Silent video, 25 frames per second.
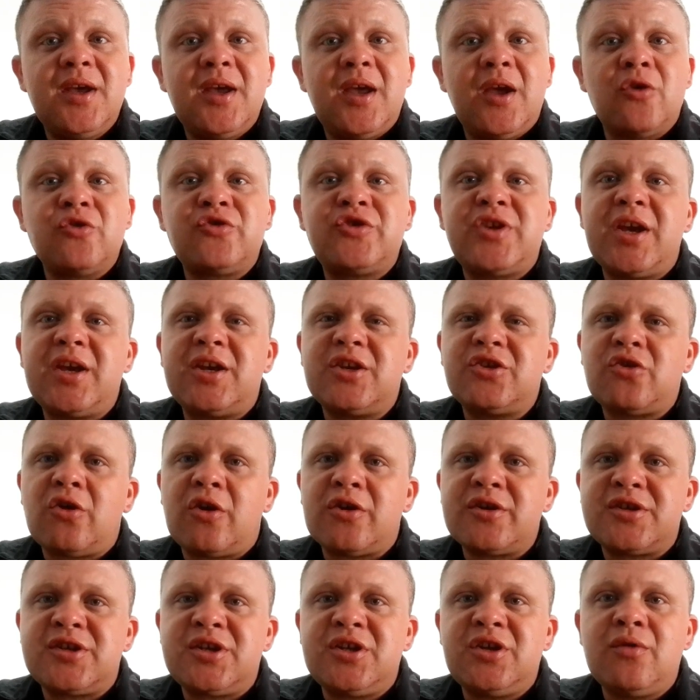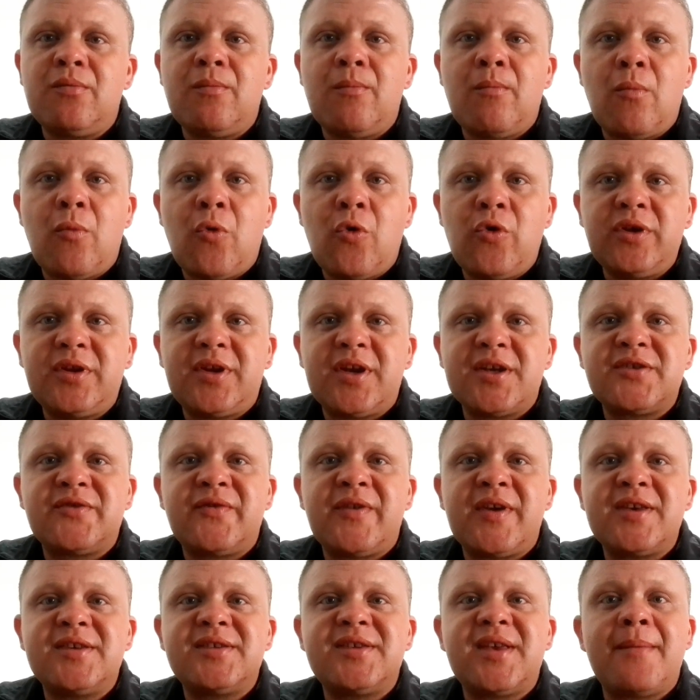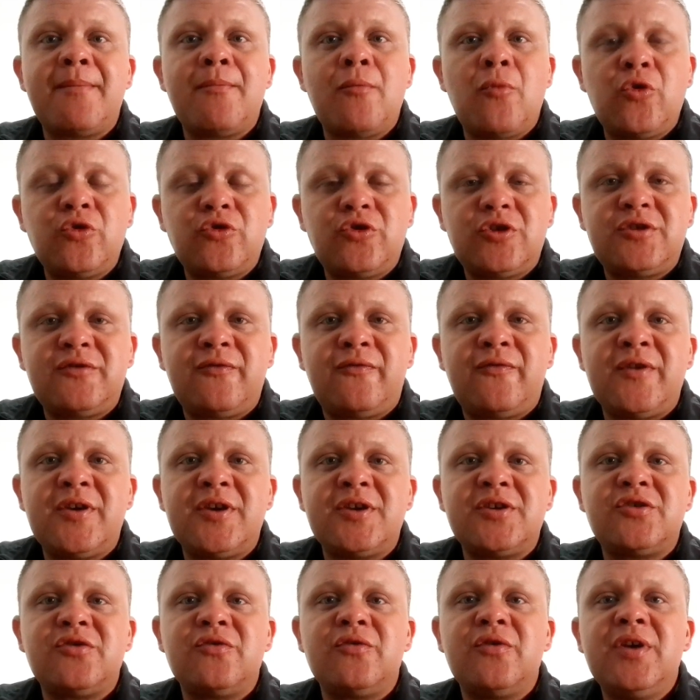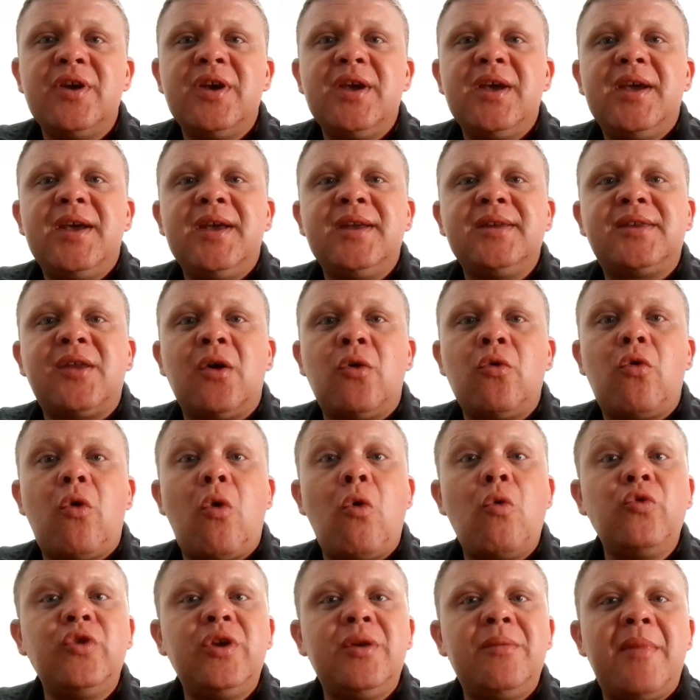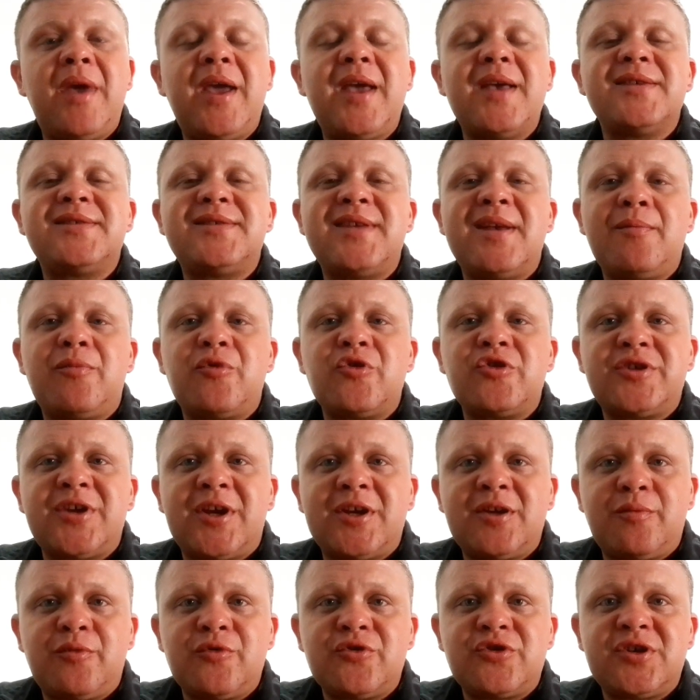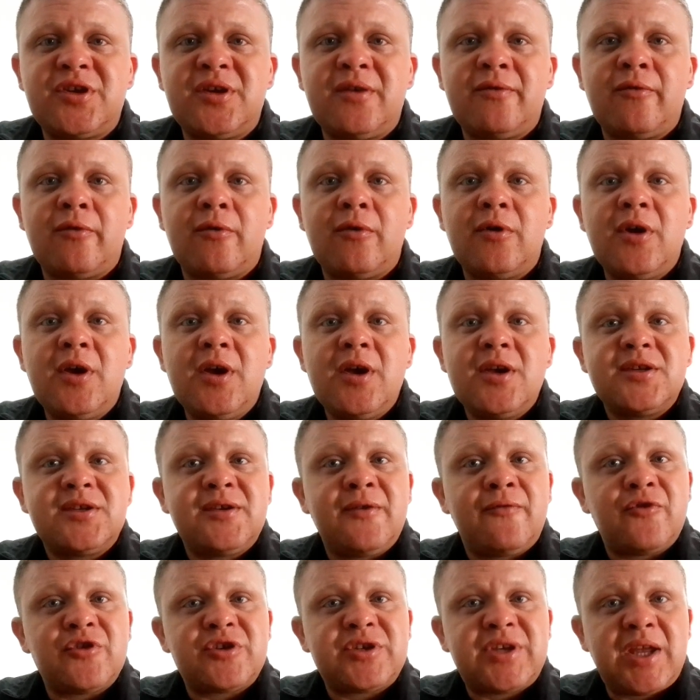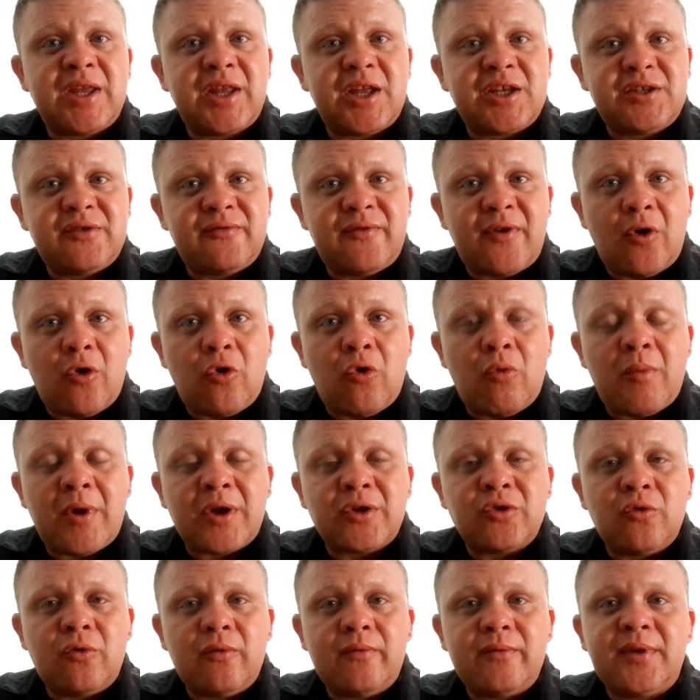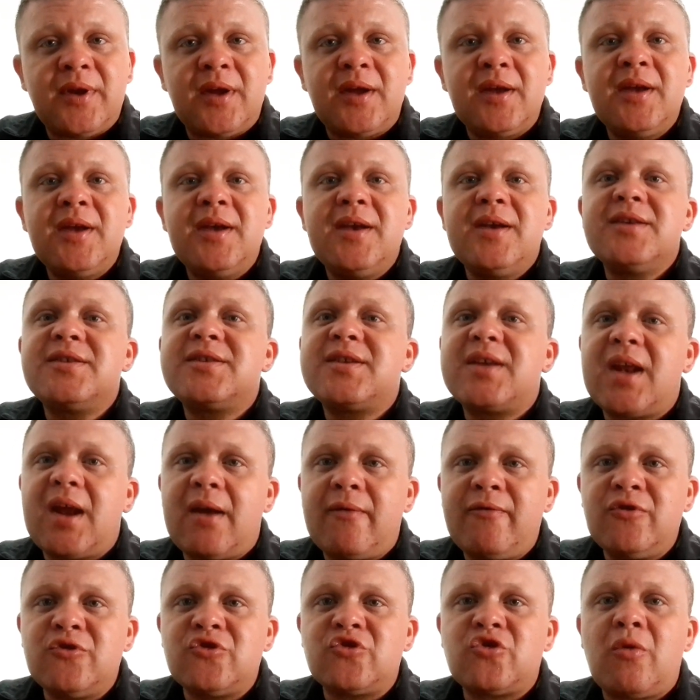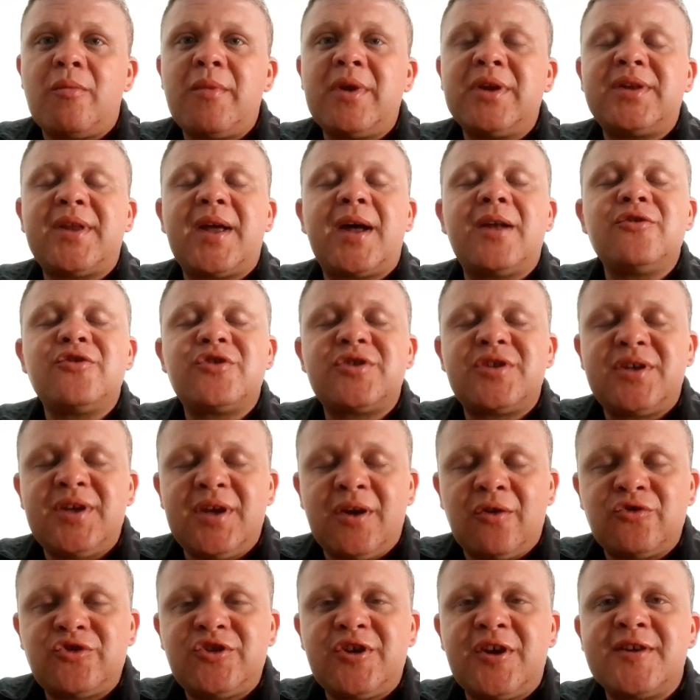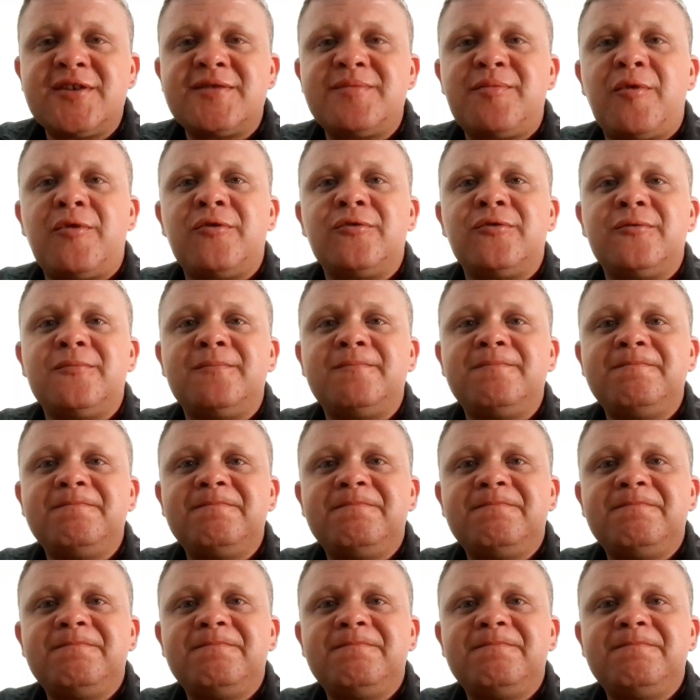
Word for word: Eu sei que sozinho muitas vezes é muito difícil, então com o Nimei é 100% possível. Se você ainda tiver alguma dúvida, escreve nos comentários que eu te respondo.